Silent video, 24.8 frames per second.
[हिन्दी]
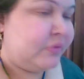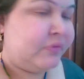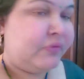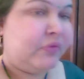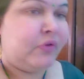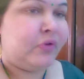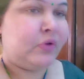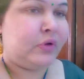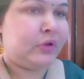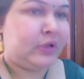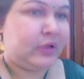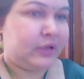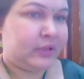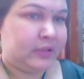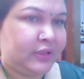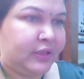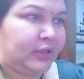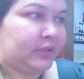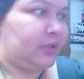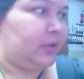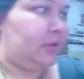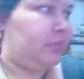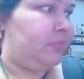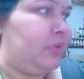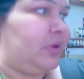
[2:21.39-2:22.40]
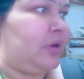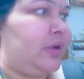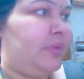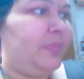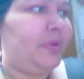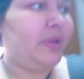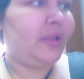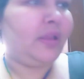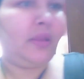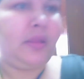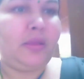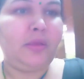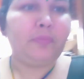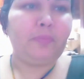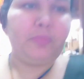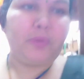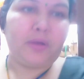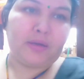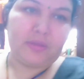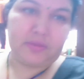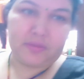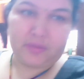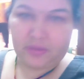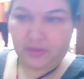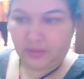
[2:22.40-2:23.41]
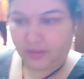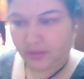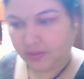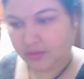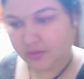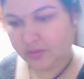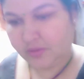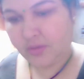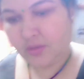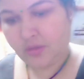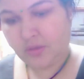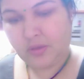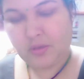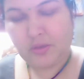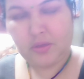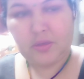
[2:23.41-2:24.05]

फ़ोन कर दिया था मैं कहा भाई पार्सल लीजिए